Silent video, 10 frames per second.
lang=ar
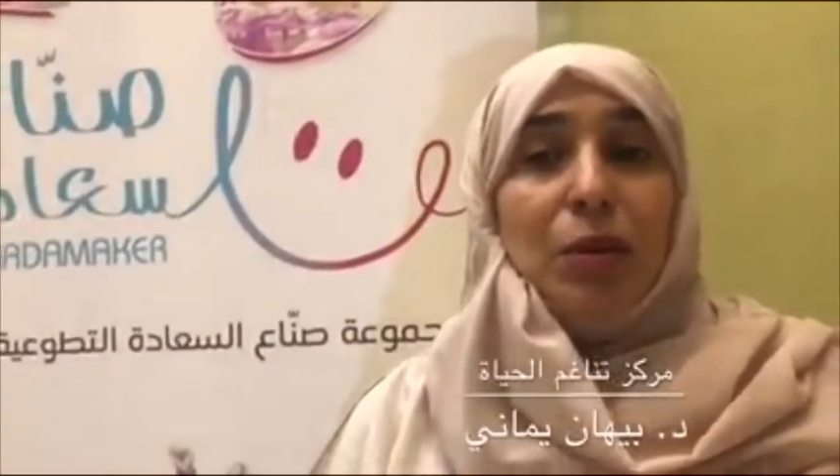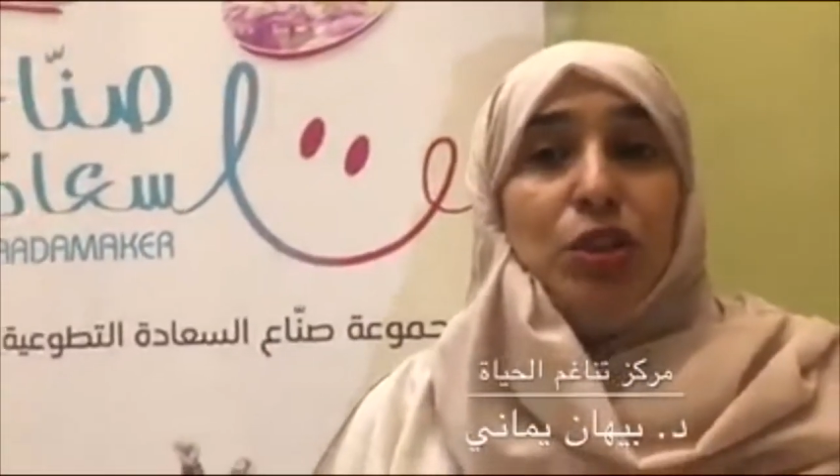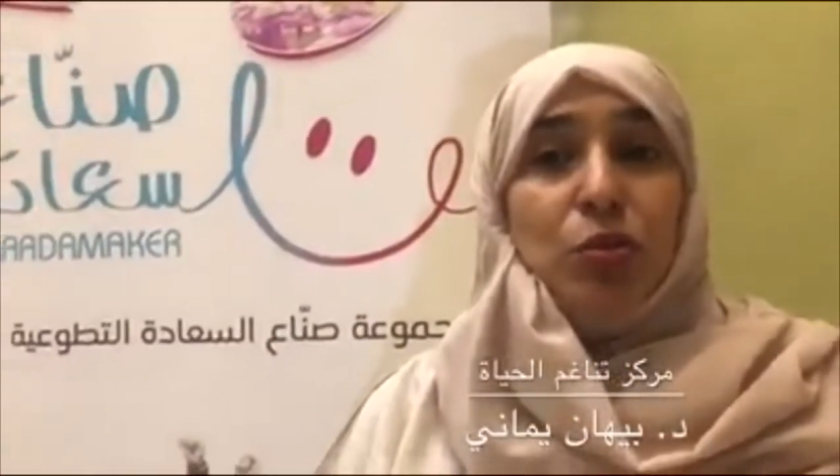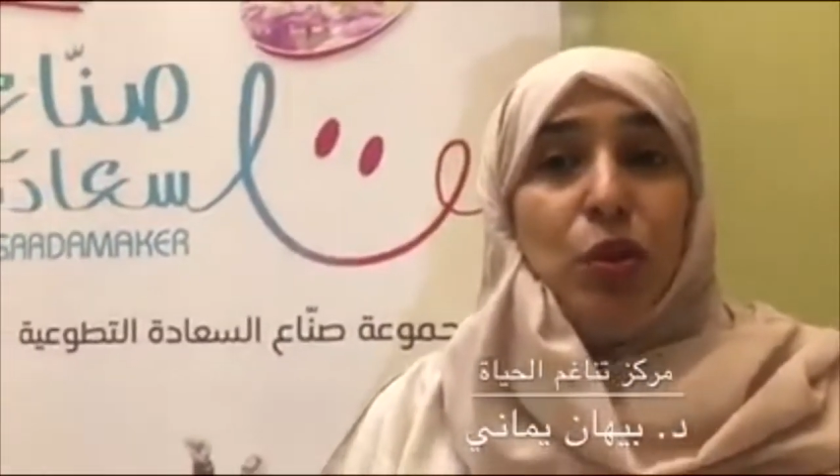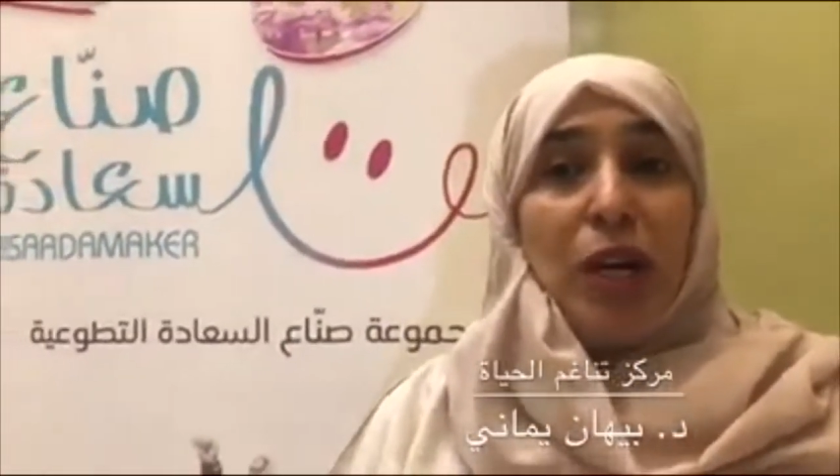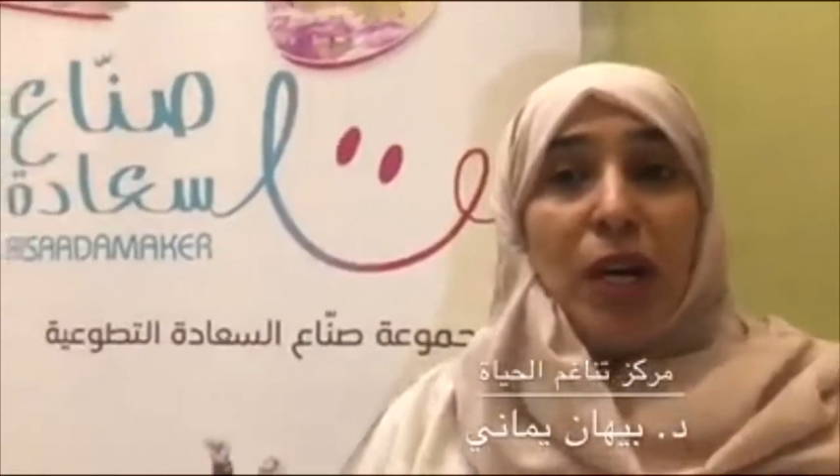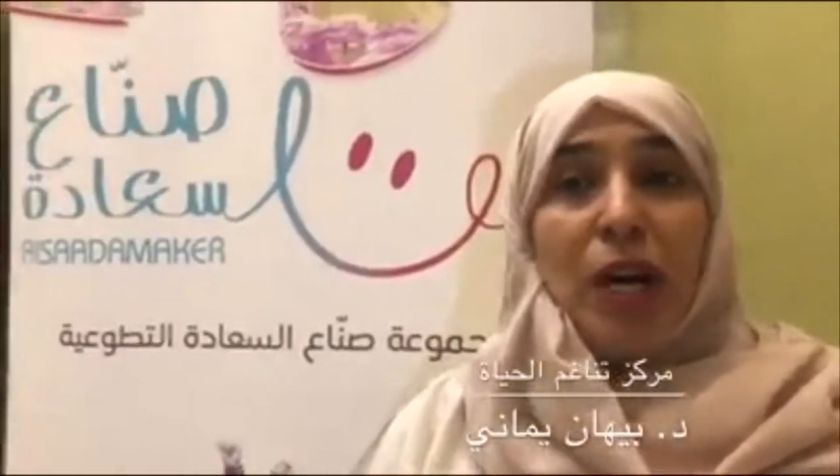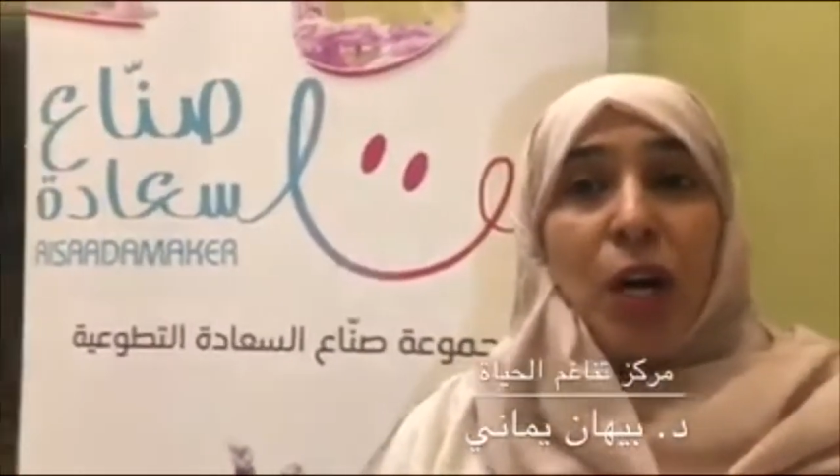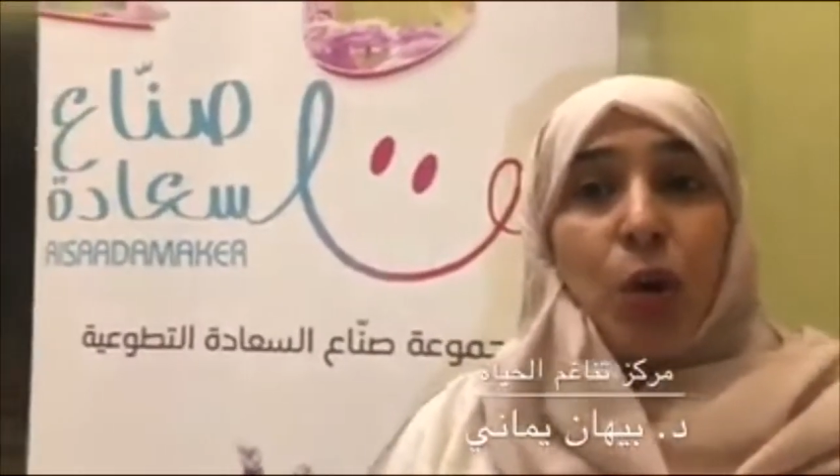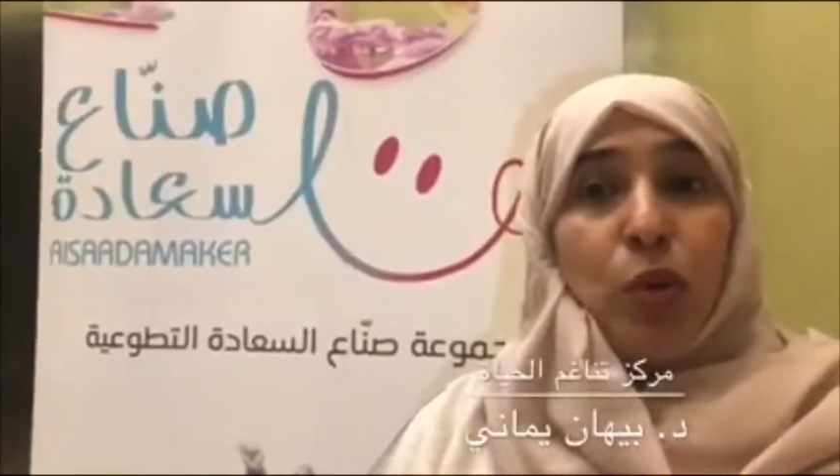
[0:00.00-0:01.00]
المجموعه
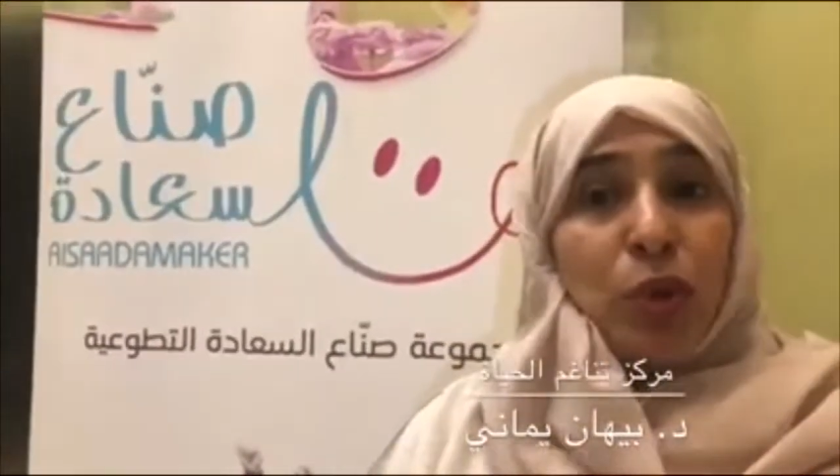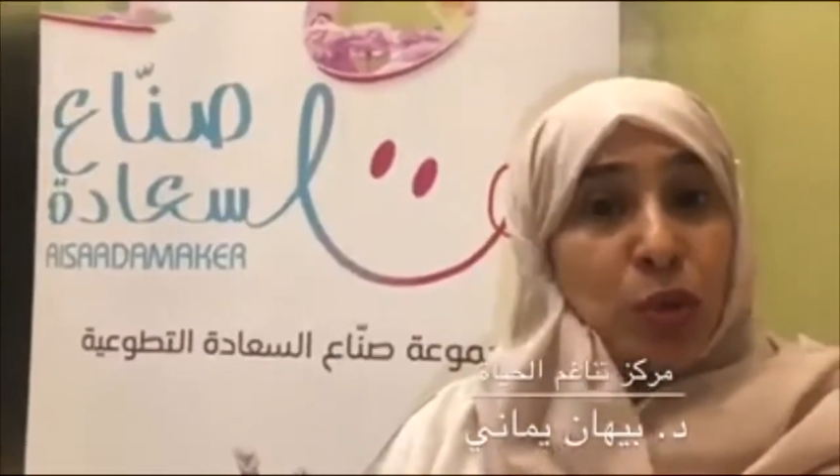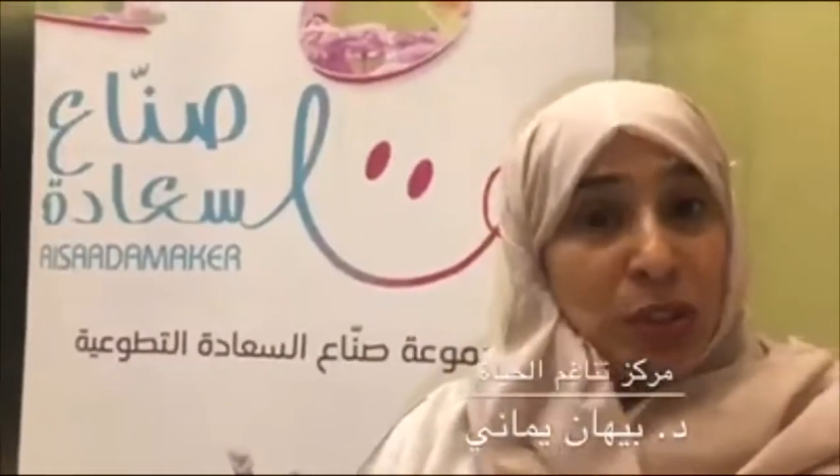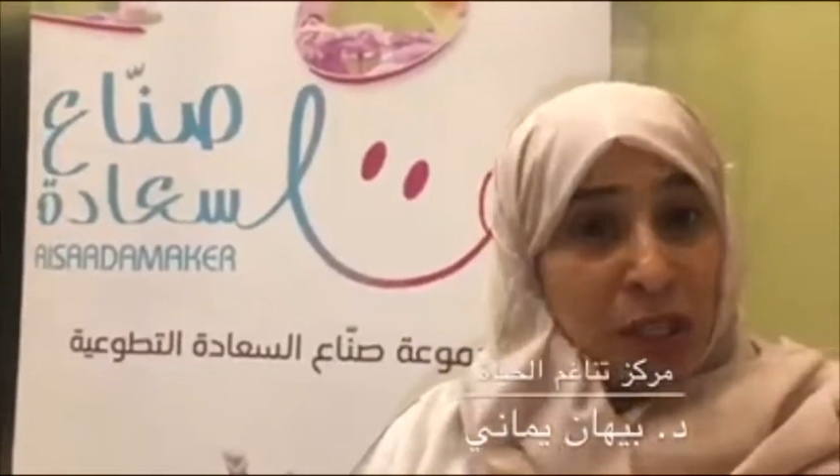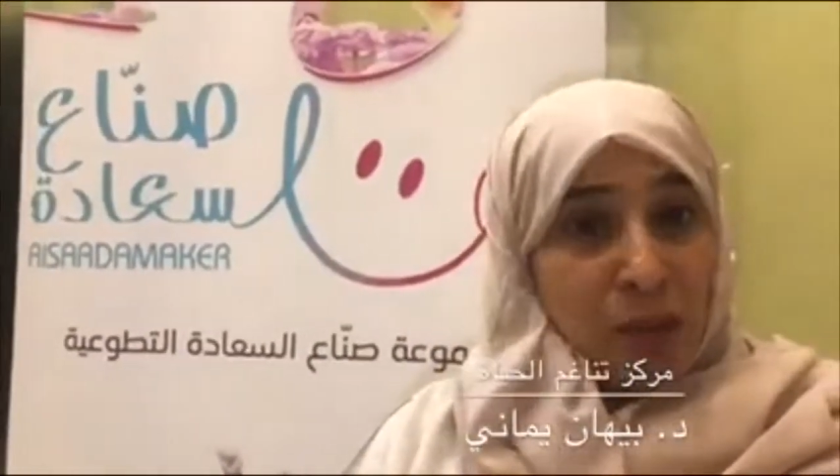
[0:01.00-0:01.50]
وان كنت